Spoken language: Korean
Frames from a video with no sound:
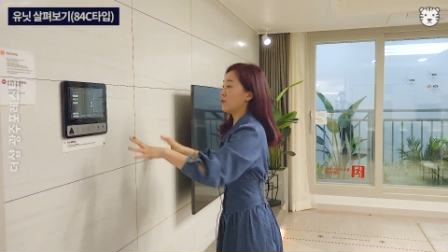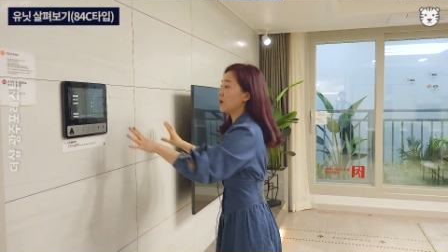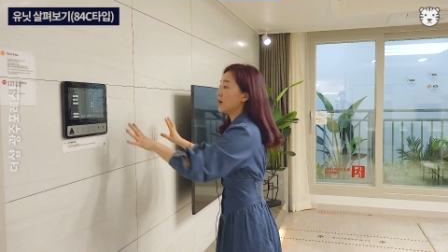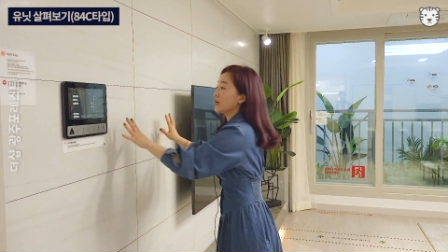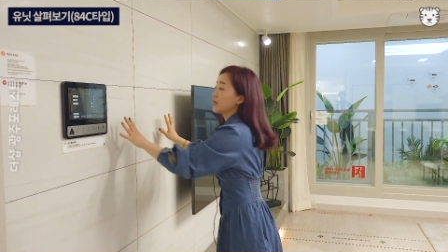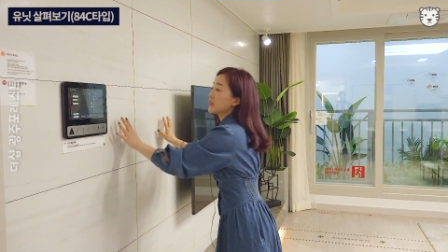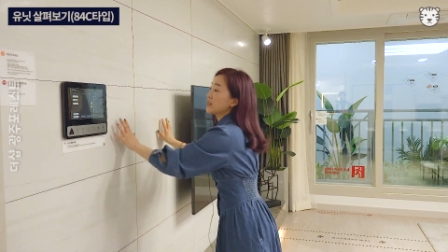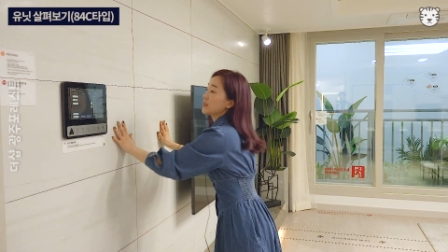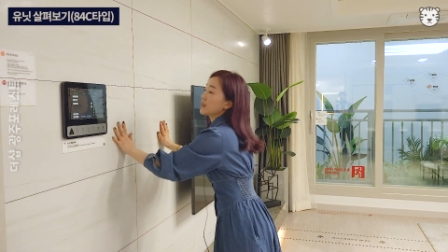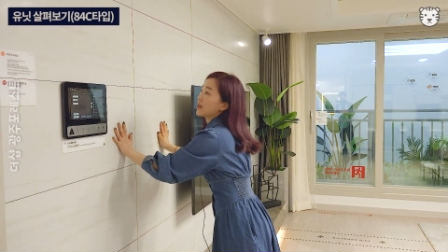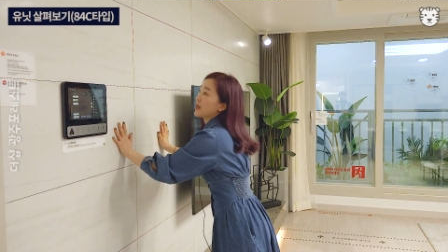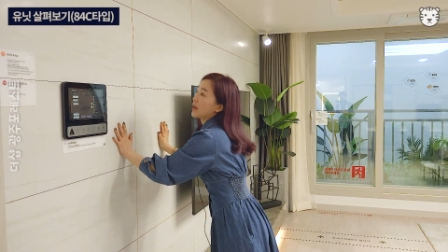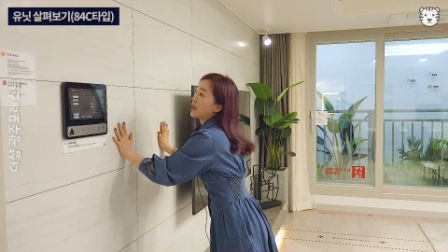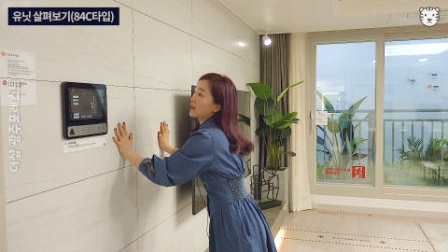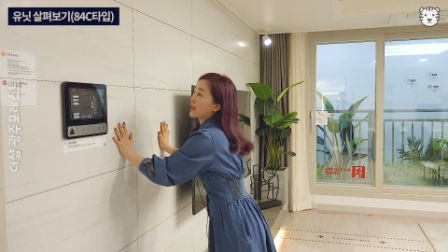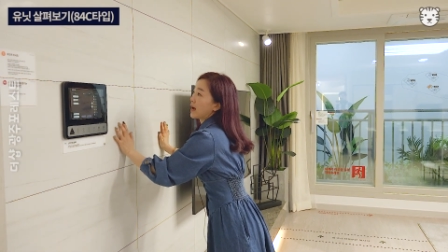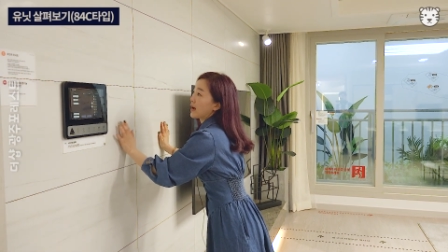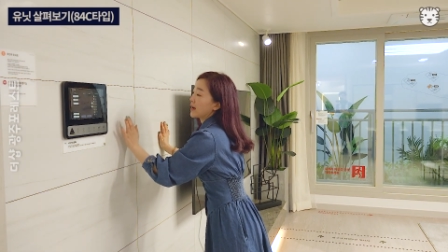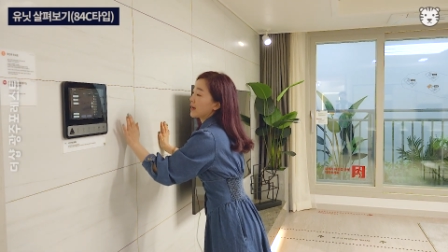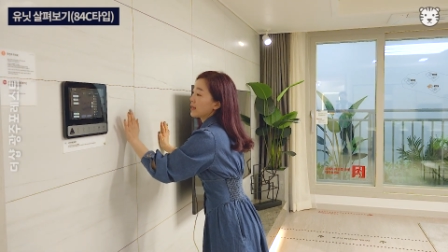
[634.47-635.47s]

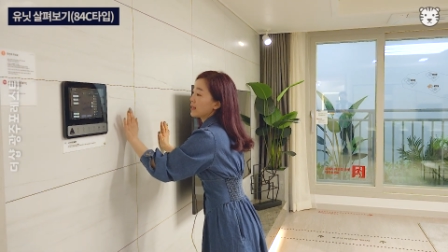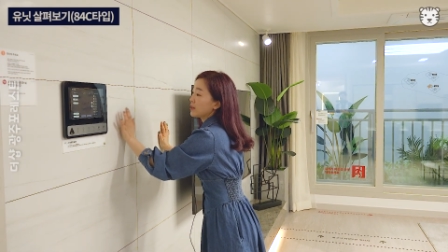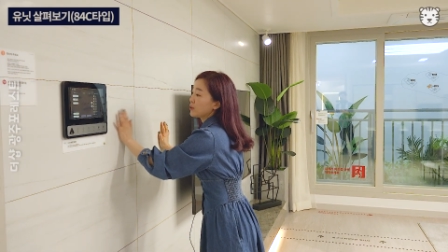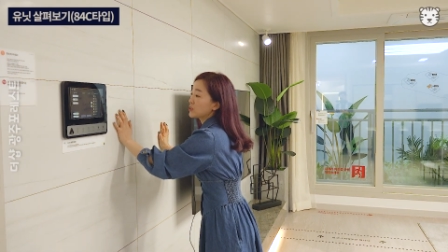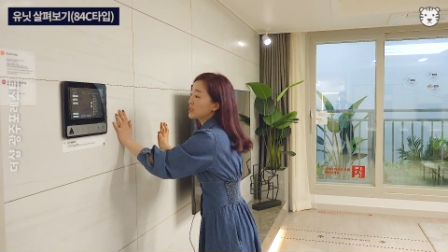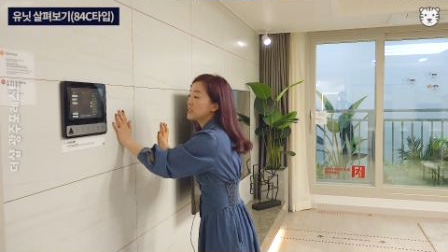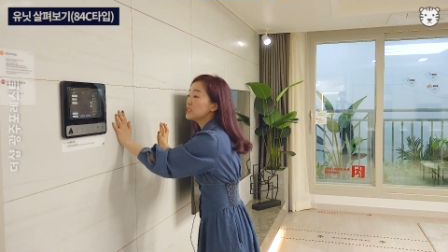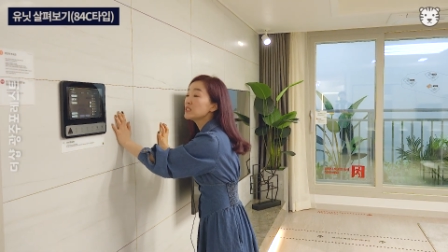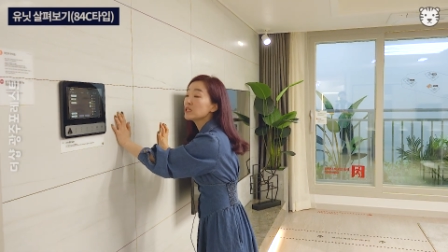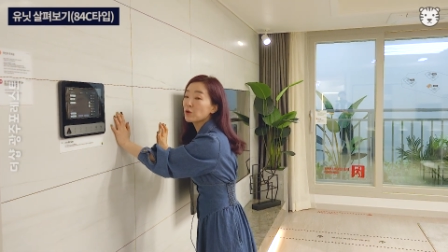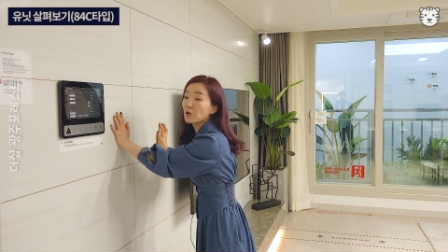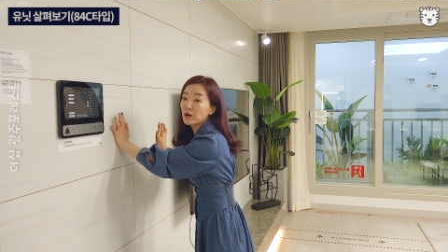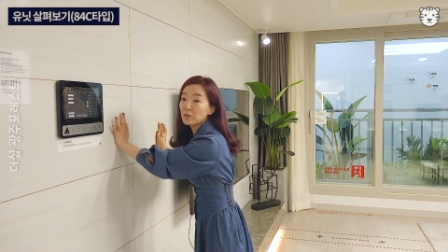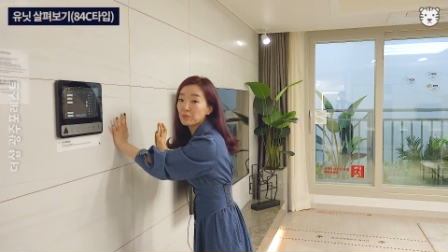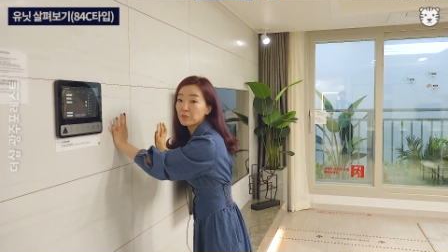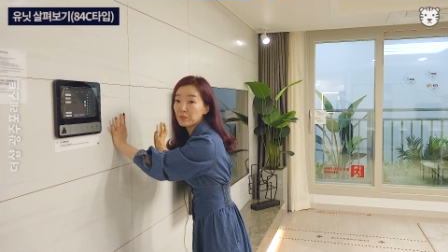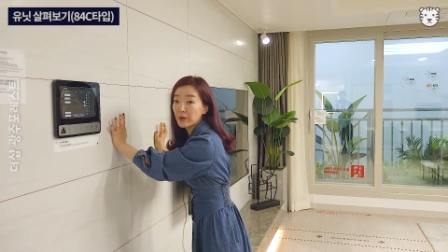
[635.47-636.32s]
화이트에 약간 이거 진짜 화,